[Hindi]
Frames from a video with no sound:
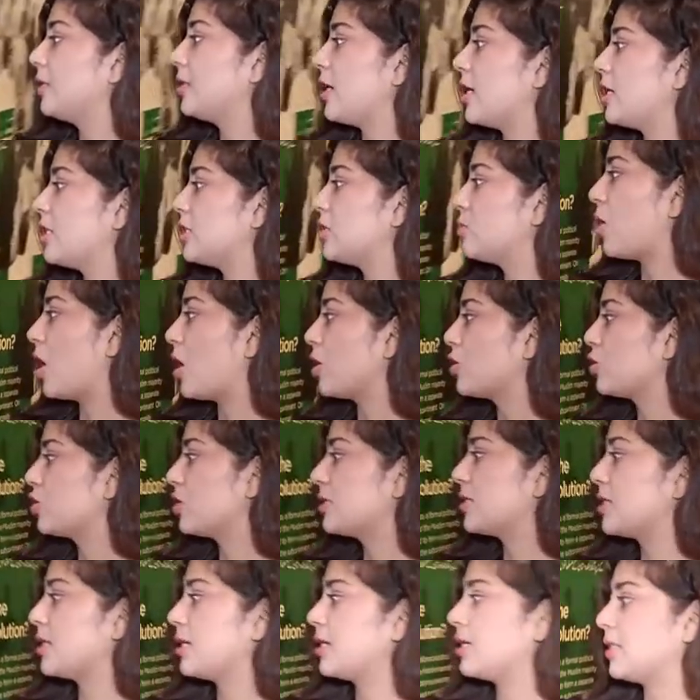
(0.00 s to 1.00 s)
तेईस मार्च
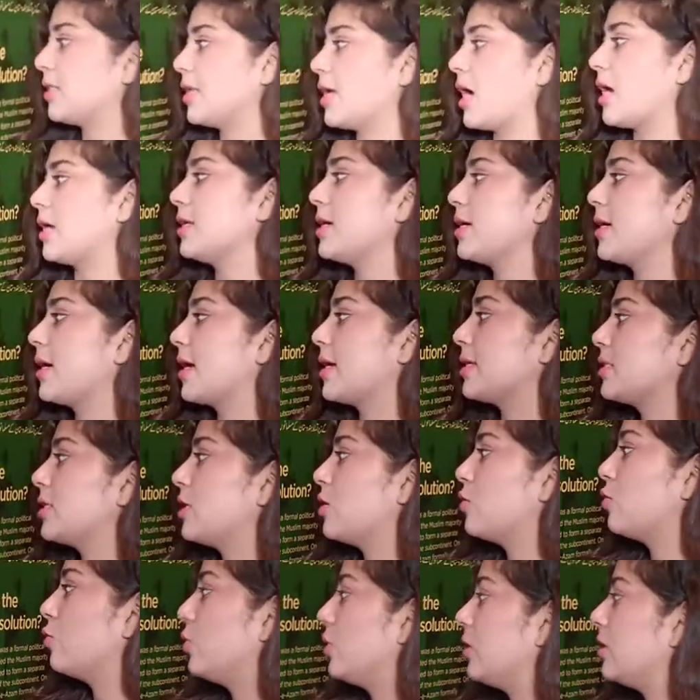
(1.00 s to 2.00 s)
जलसे की तैयारियाँ
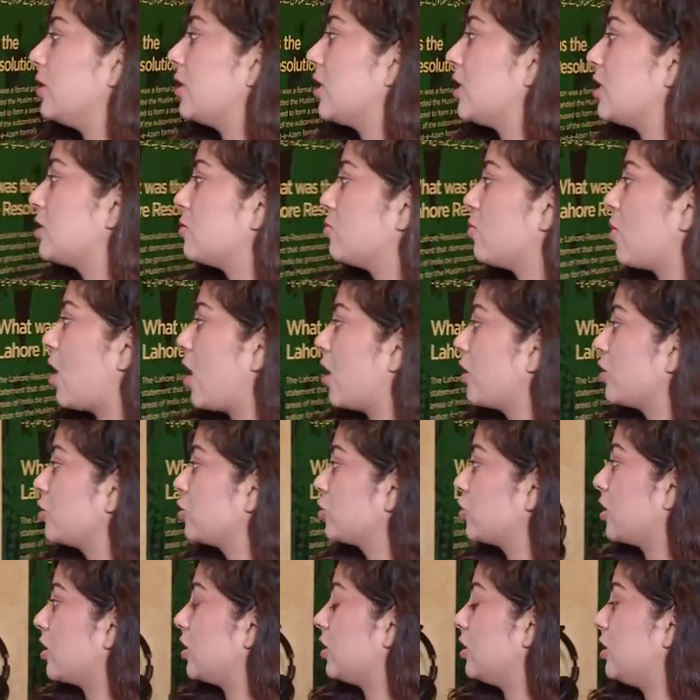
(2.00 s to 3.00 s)
कैसे हुई तेईस
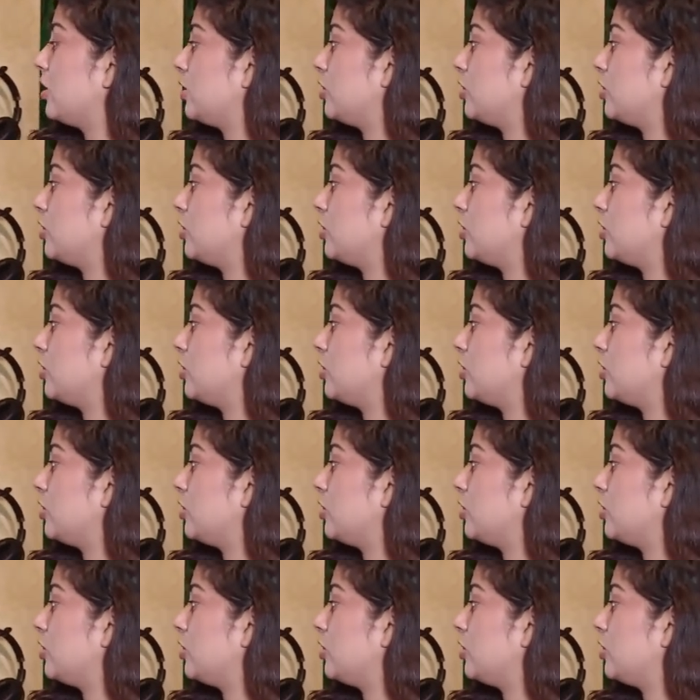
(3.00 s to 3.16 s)
मार्च की